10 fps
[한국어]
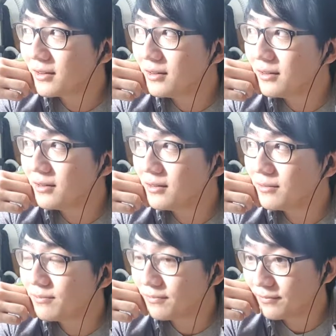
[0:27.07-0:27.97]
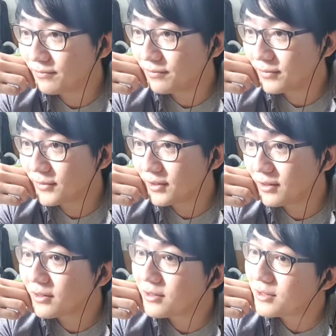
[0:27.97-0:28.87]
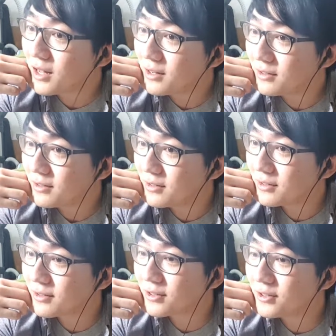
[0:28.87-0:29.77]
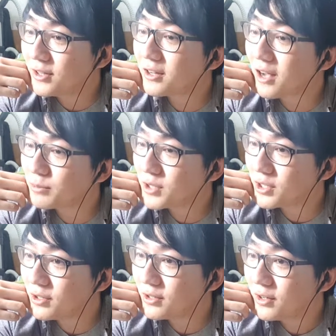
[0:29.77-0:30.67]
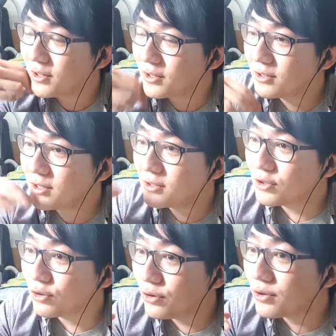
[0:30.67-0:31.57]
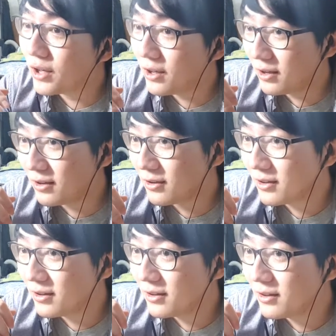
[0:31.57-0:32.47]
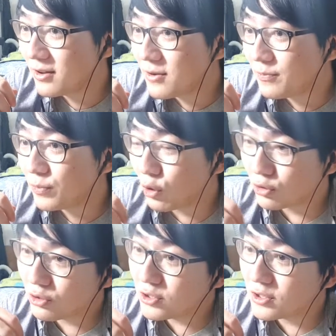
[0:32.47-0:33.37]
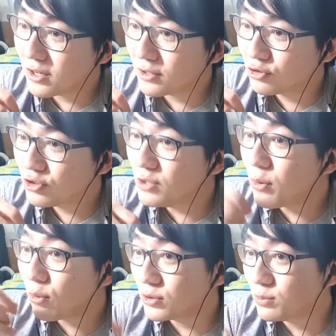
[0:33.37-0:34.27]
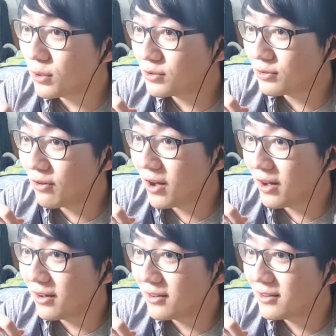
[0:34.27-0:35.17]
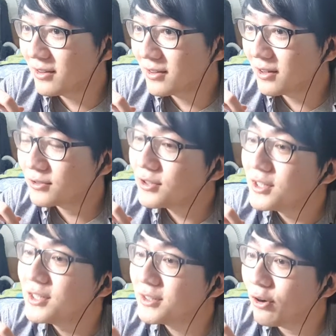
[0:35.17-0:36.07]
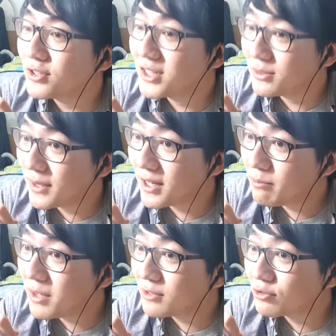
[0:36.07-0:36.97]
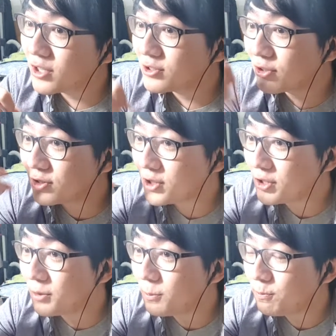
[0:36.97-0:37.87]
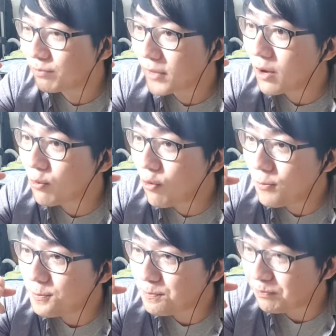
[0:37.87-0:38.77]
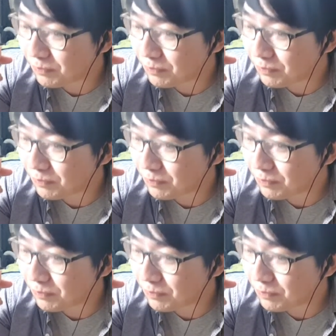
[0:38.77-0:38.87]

그 그날 그날 갑자기 그날 저녁에 어쩐지 내가 술이 먹고 싶어진 거야. 그래서 어 집에 캔맥주가 있었지 하고